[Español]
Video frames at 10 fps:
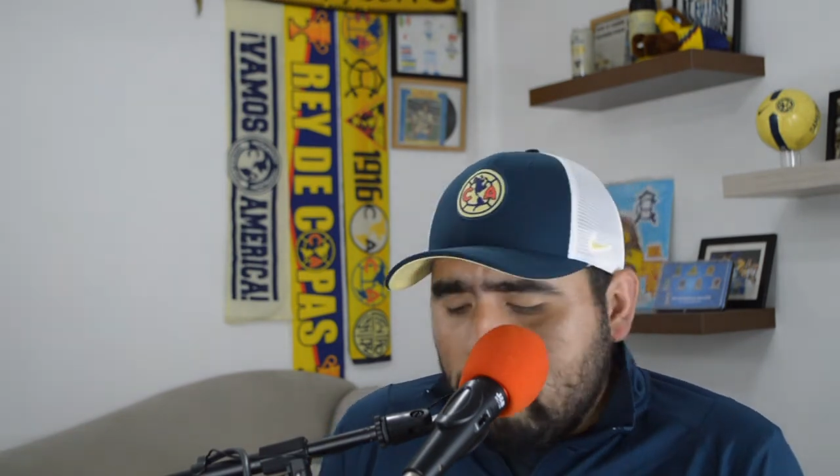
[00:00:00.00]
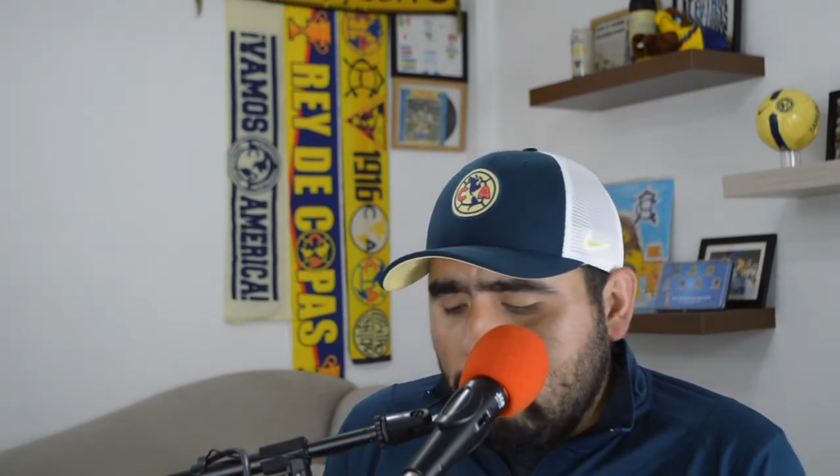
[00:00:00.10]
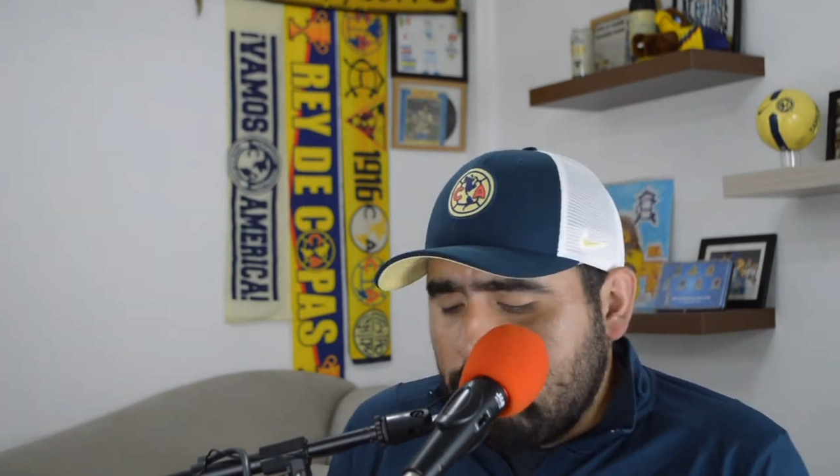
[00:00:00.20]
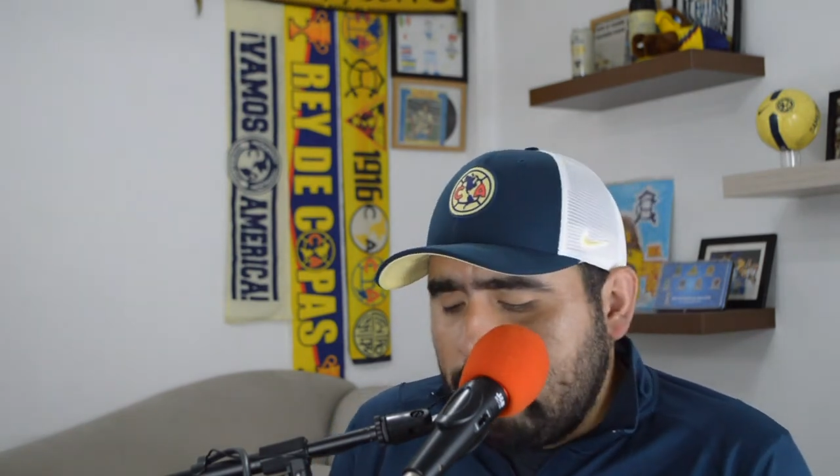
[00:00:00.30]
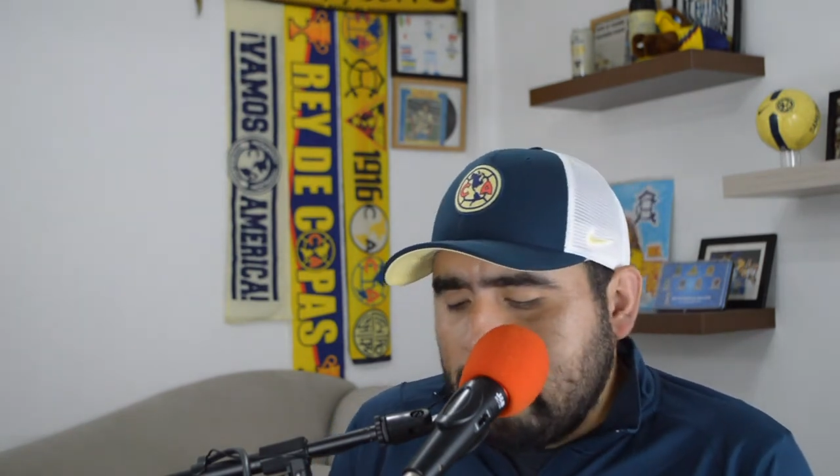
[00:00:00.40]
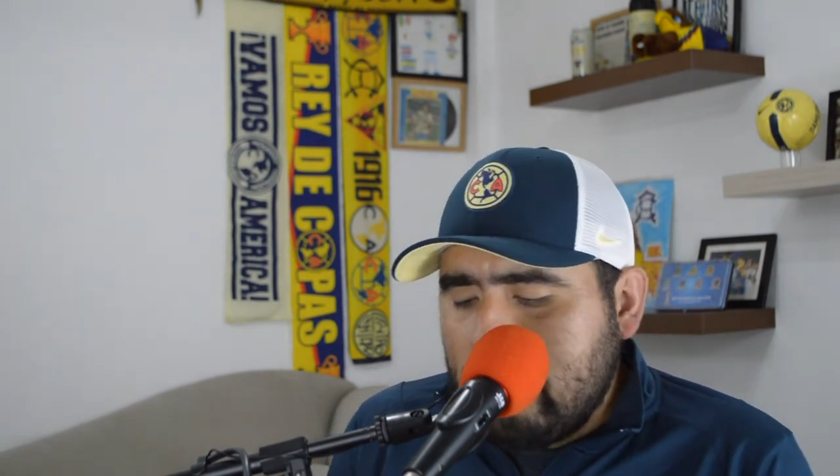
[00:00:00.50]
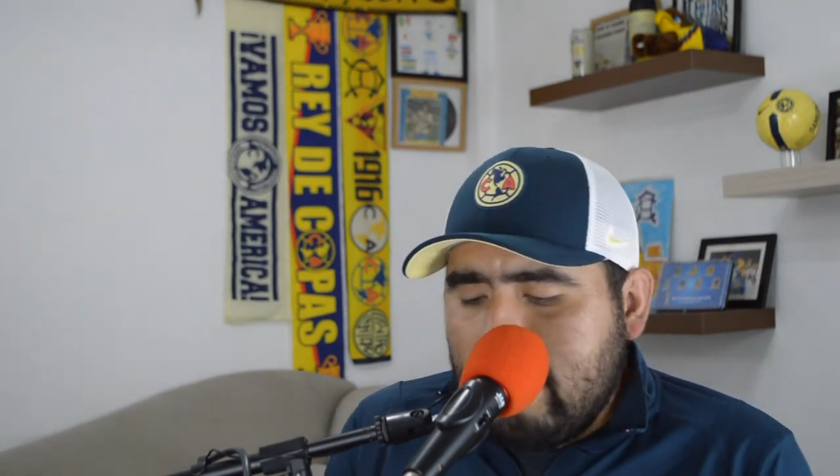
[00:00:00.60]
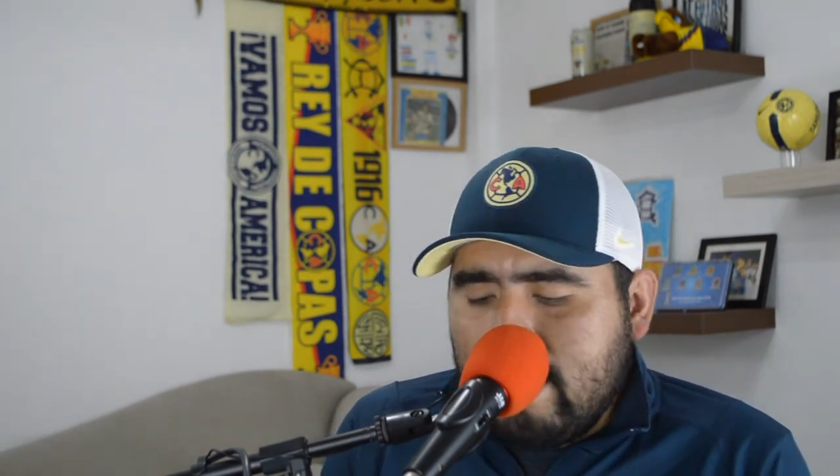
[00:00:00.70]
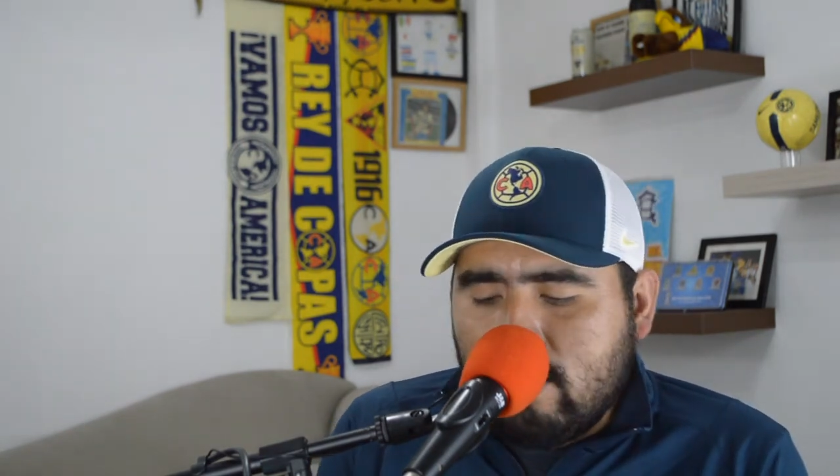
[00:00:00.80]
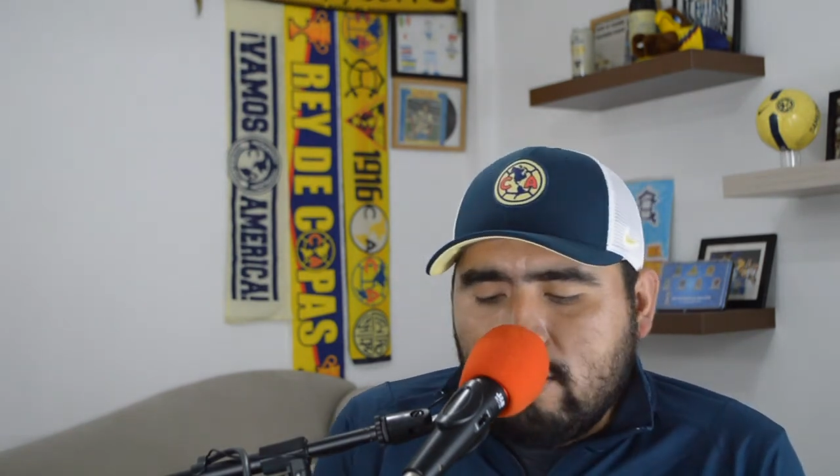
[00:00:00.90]
Nos
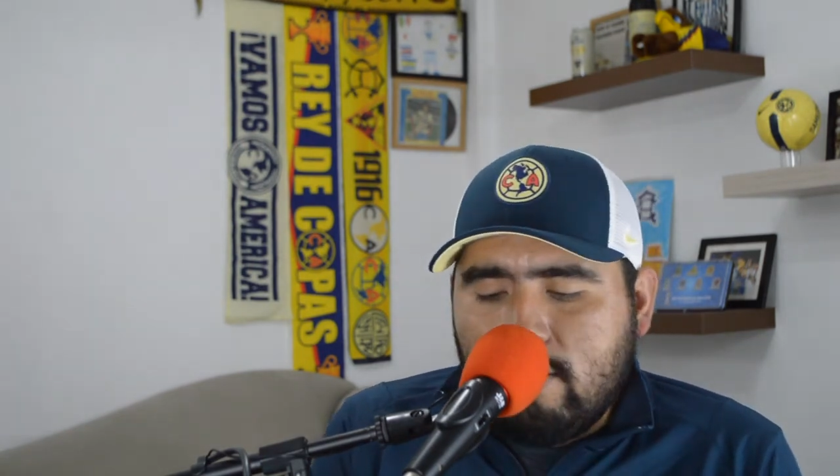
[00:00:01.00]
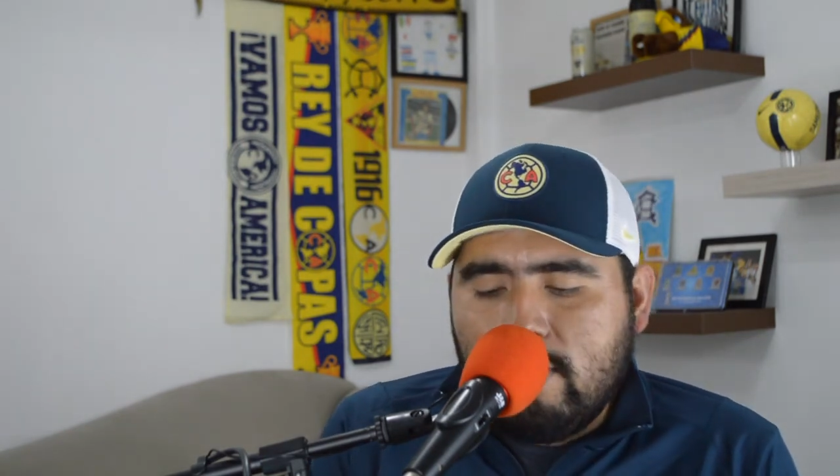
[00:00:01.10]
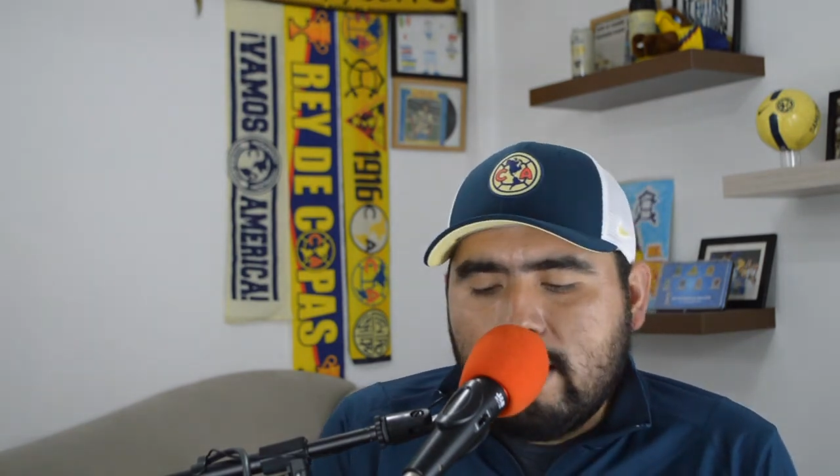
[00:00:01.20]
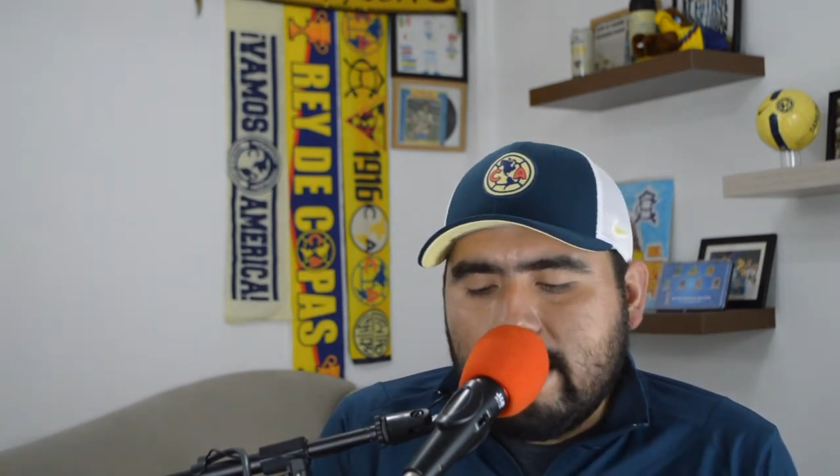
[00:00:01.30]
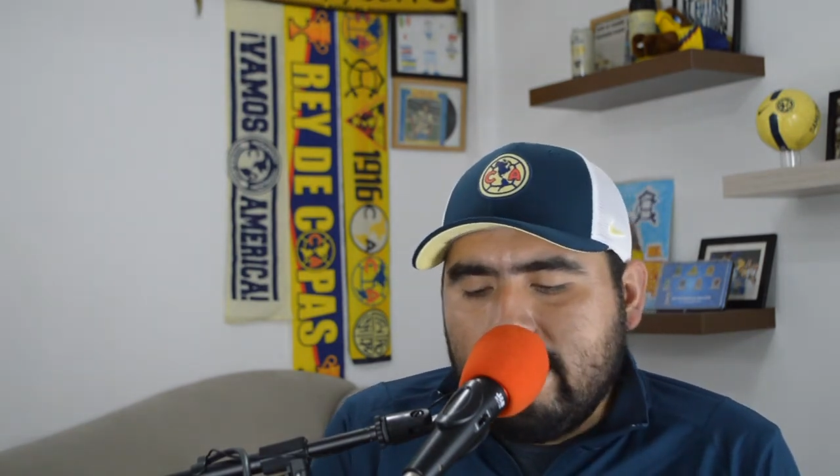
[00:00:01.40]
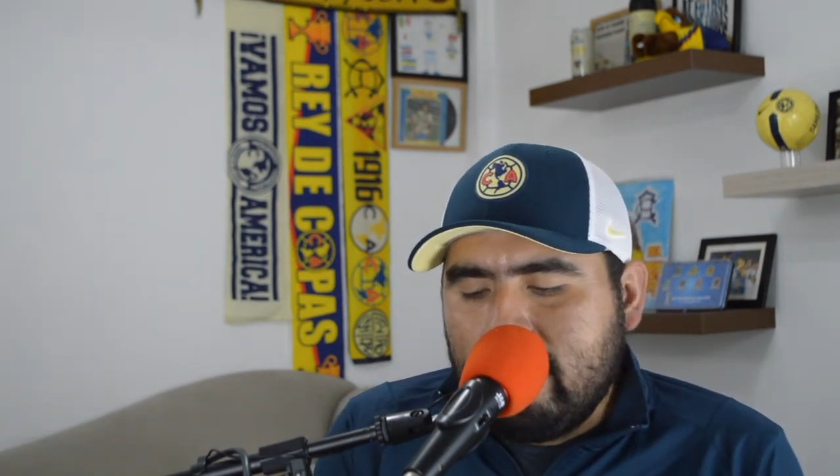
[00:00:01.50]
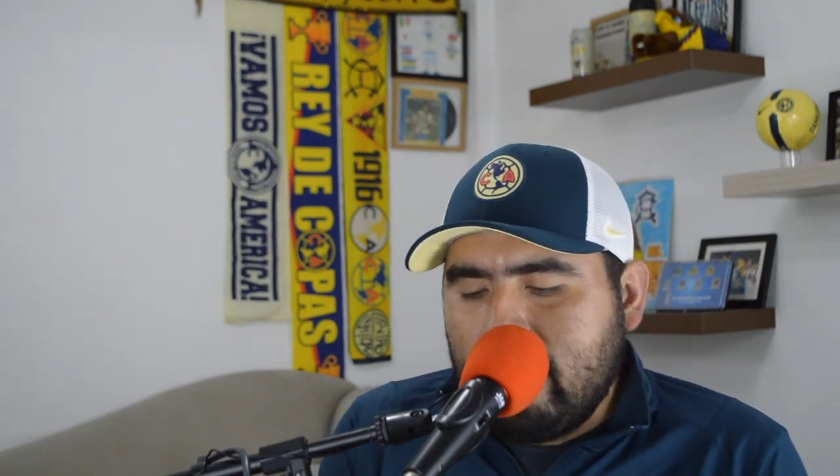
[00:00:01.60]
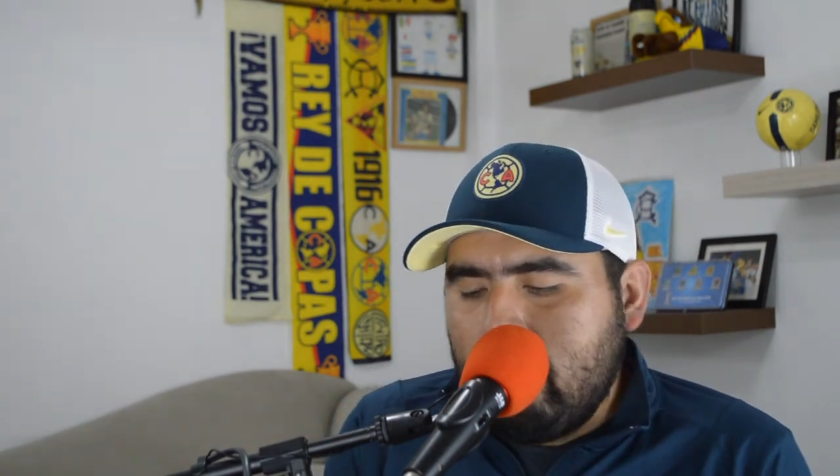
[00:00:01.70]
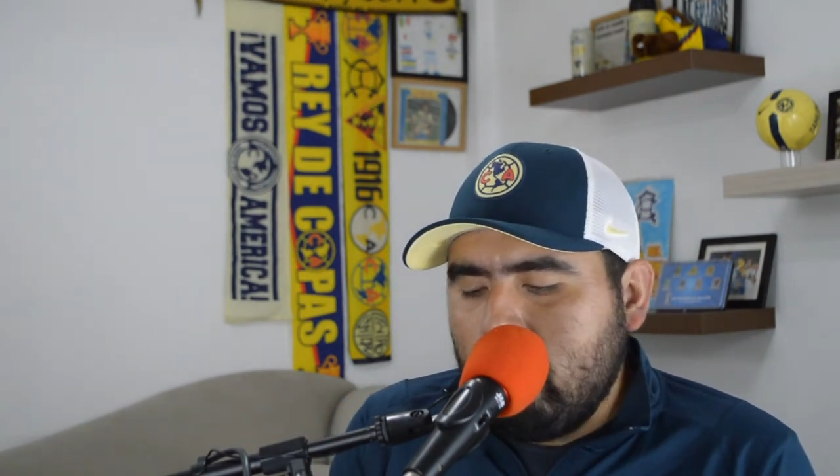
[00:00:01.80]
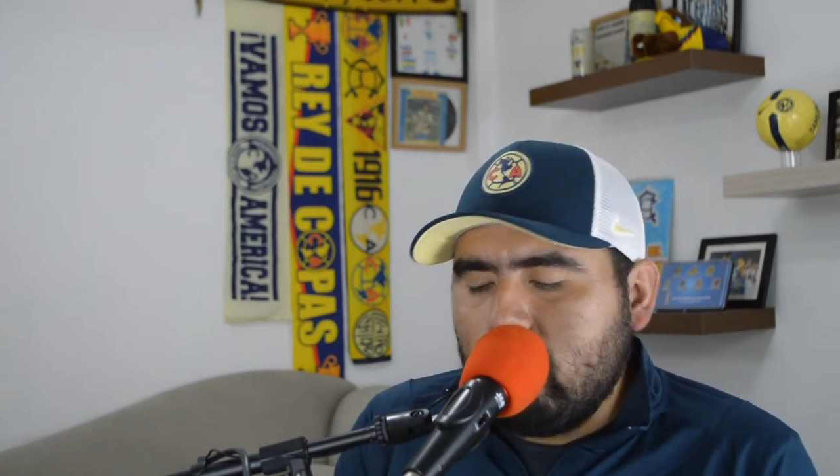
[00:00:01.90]
falta todavía gran
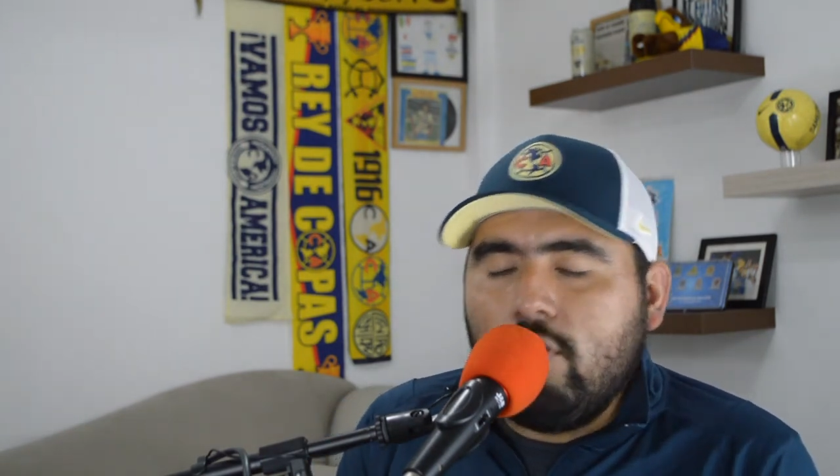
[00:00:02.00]
tramo,